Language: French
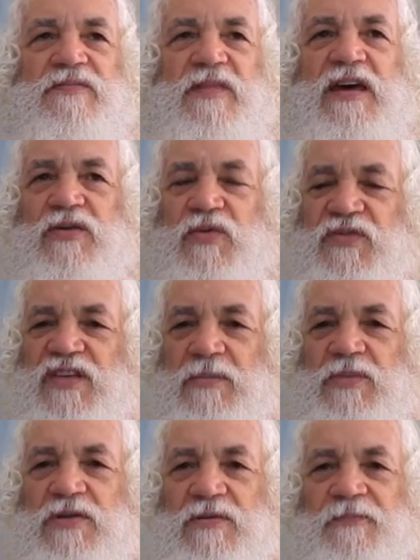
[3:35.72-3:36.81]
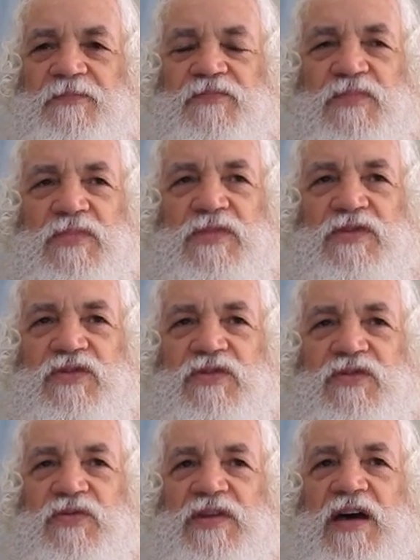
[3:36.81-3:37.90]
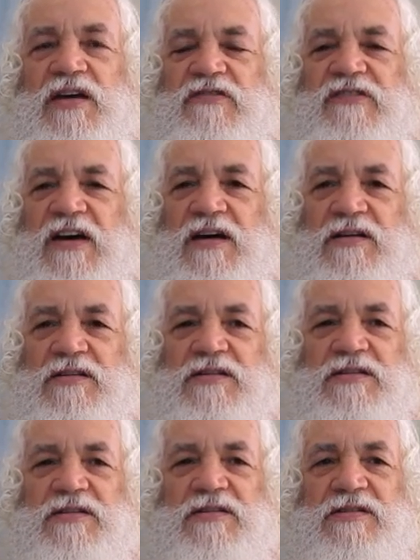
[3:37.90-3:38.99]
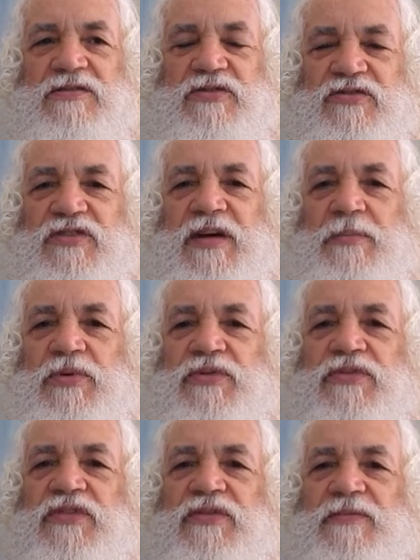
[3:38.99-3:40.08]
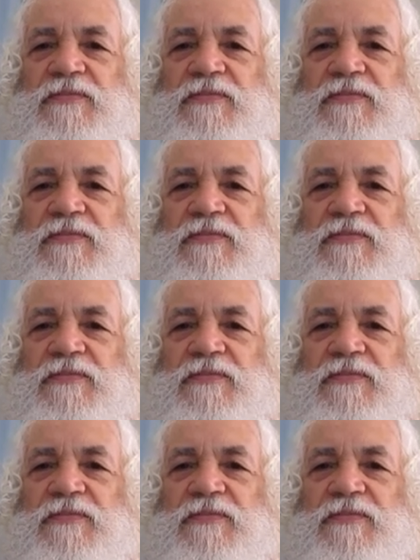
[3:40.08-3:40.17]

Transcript: inconsciemment, tout arrivera devant ta porte.